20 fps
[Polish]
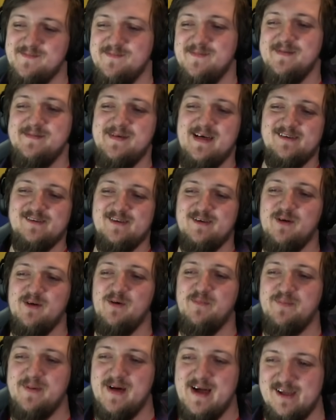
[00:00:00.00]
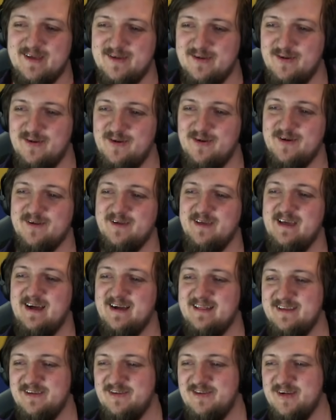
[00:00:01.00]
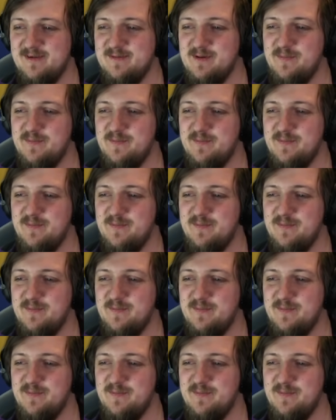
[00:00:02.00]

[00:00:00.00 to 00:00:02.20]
Memiarze robią parkour i artyści robią